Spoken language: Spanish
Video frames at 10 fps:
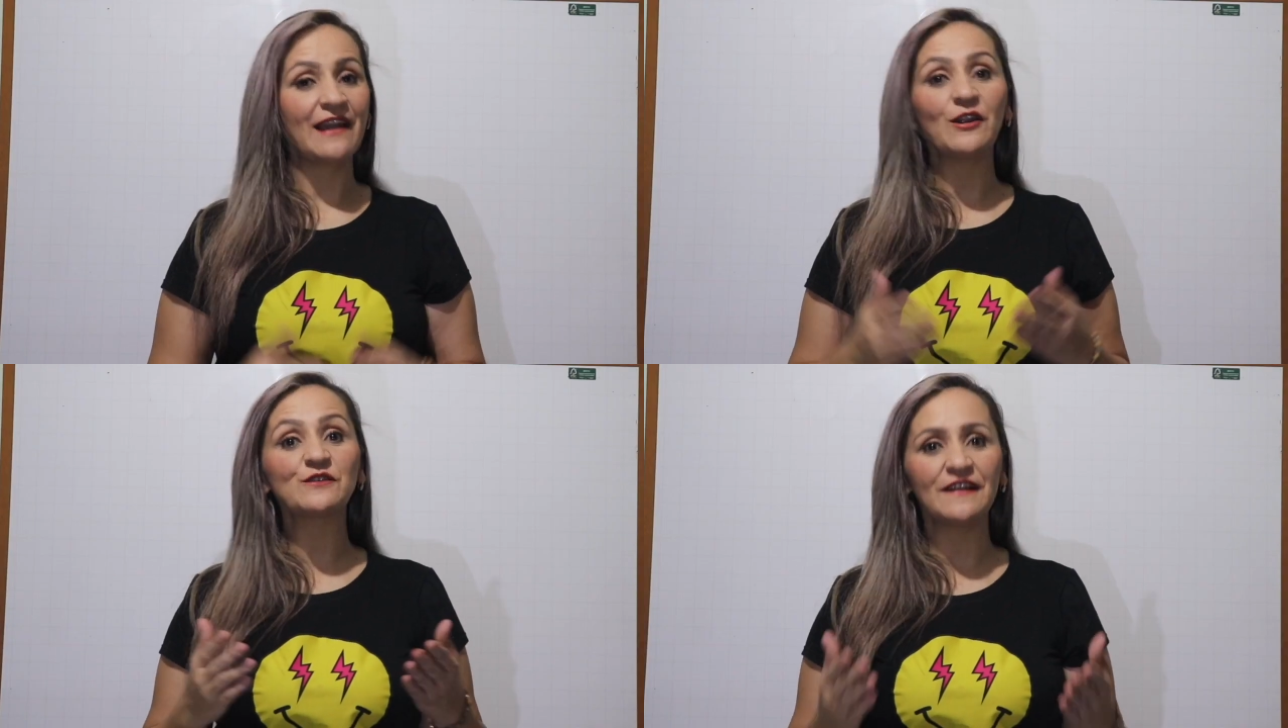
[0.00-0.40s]

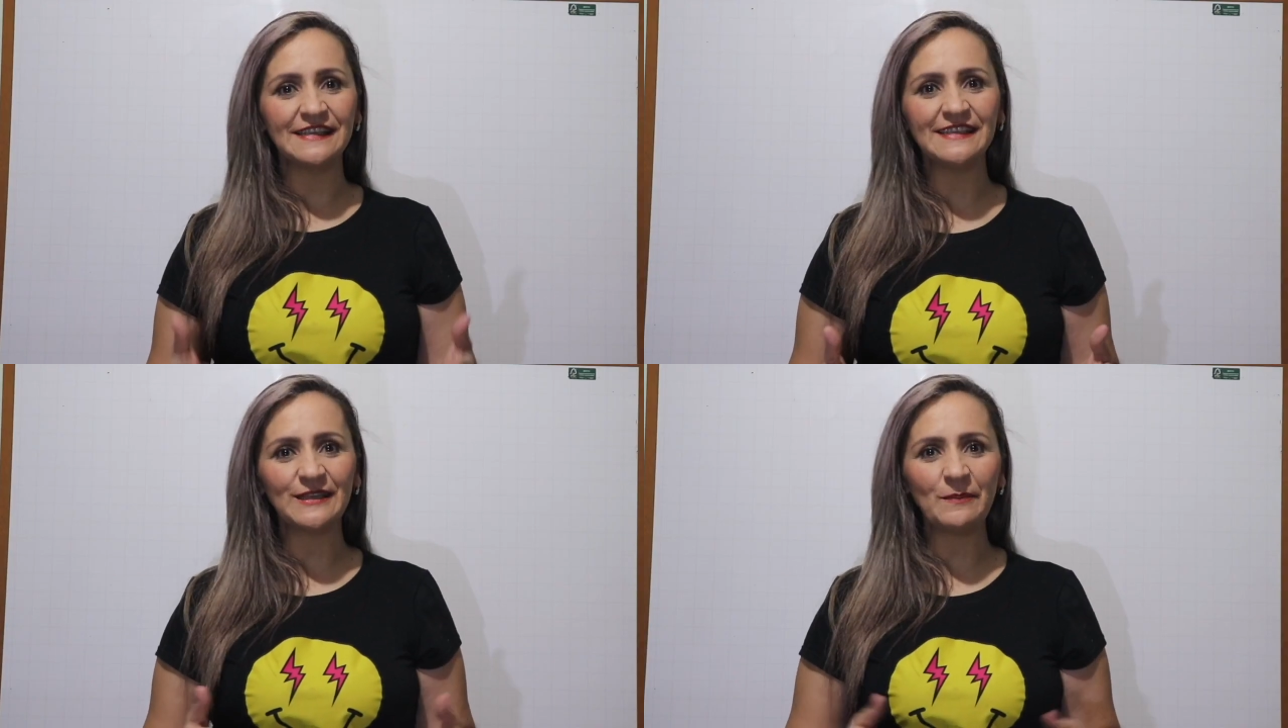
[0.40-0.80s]
Los
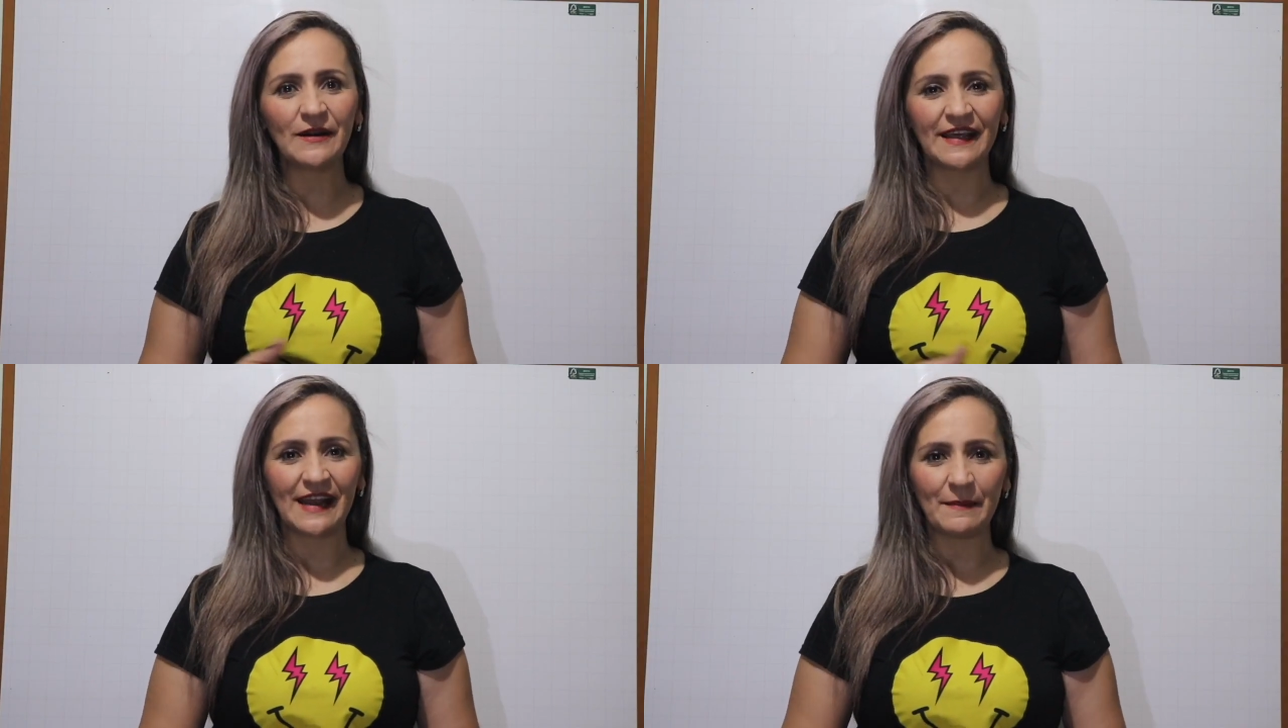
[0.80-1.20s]
felicito
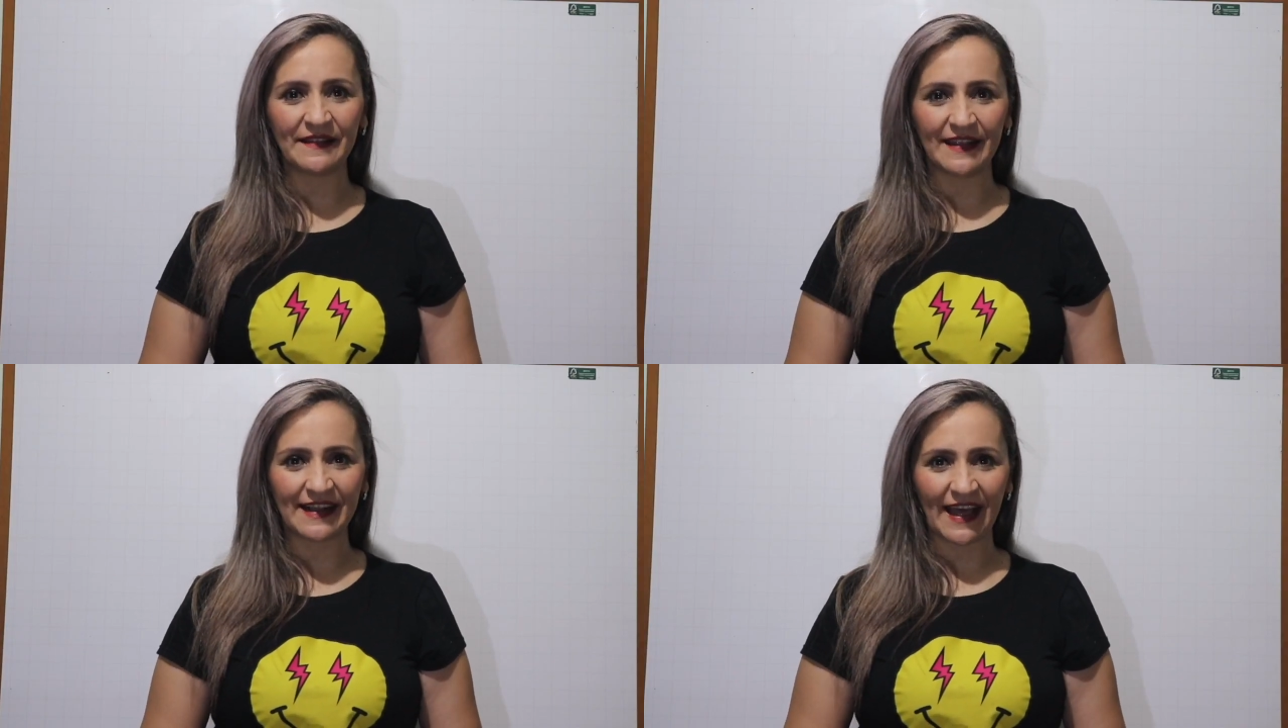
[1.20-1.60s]
por querer
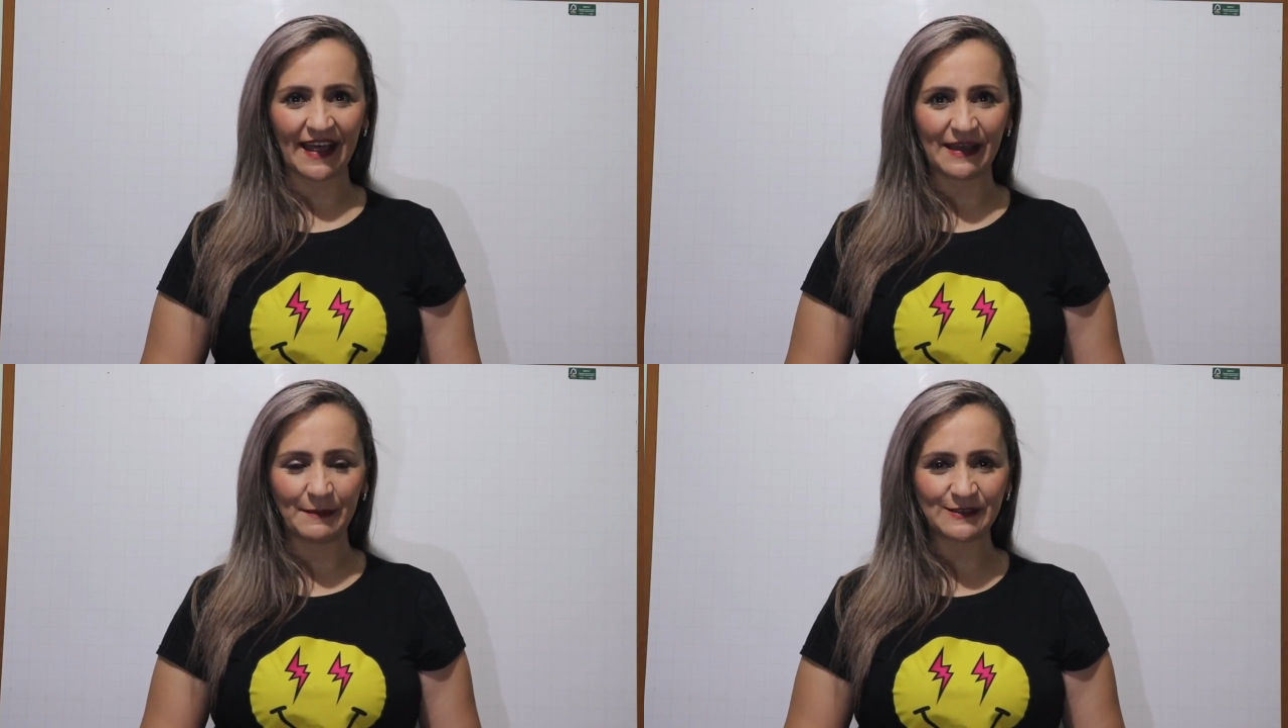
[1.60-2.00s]
aprender cada
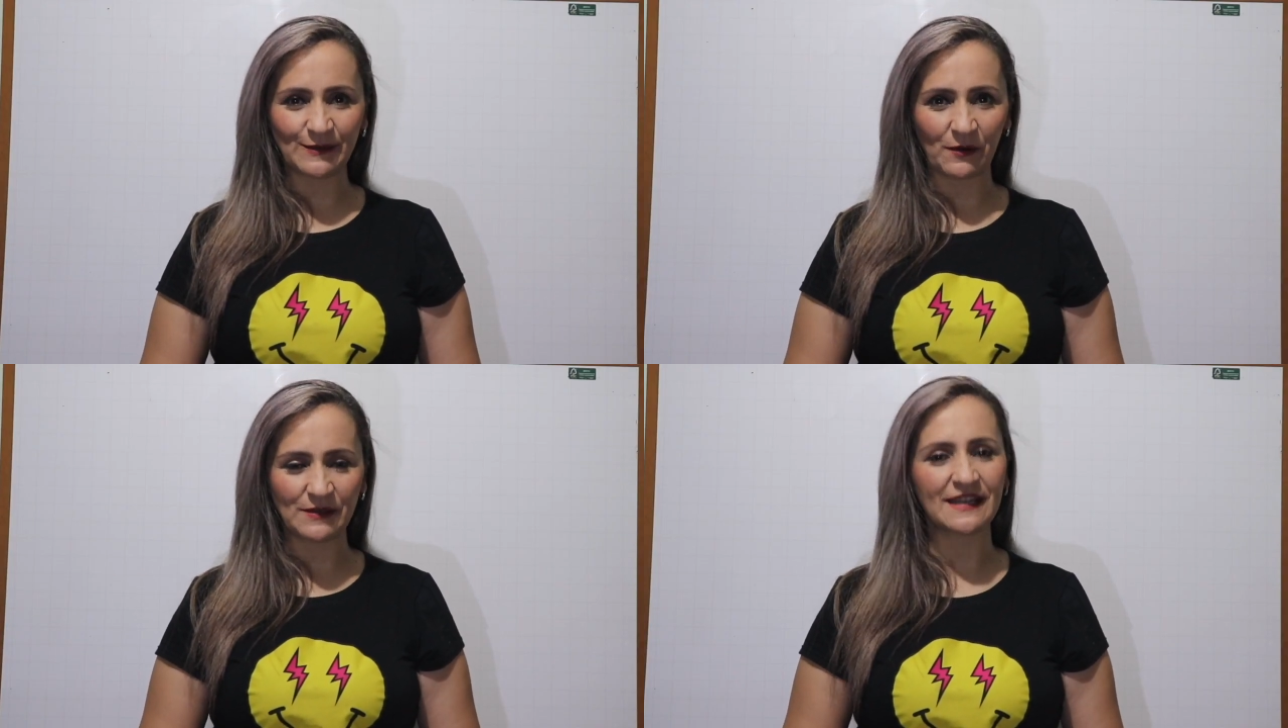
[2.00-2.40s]
día más
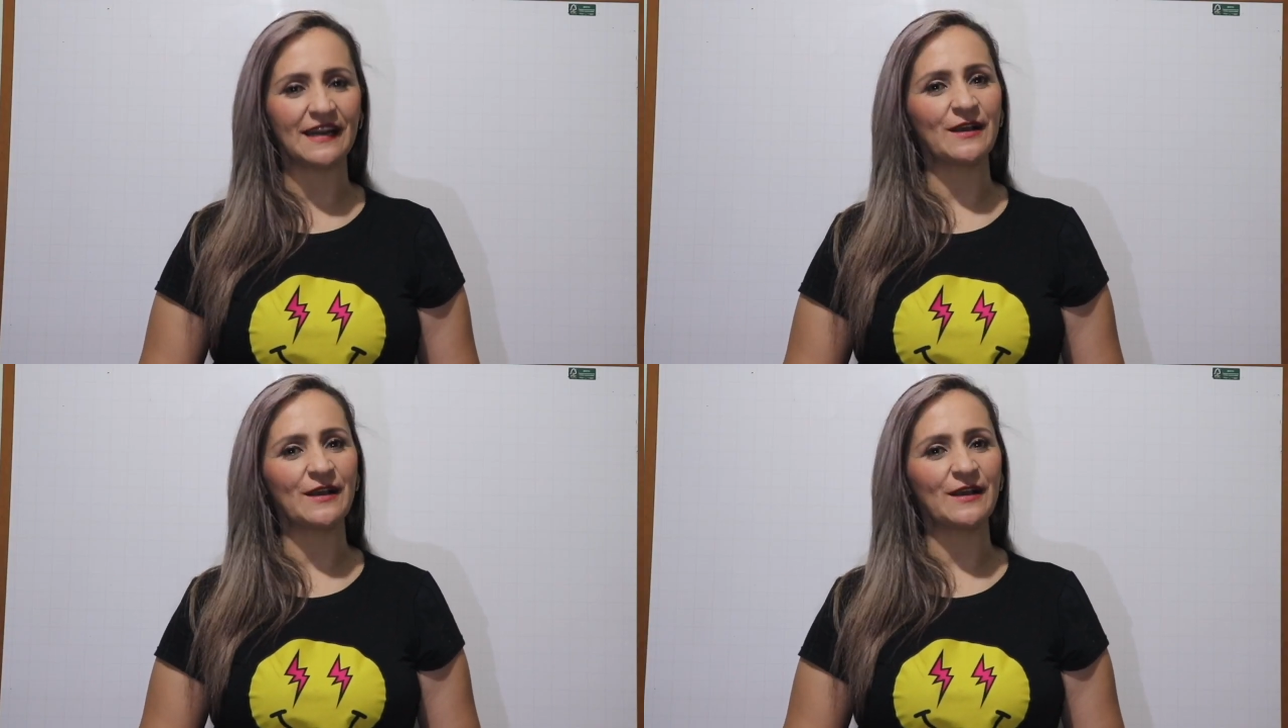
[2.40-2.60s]
sobre nuestra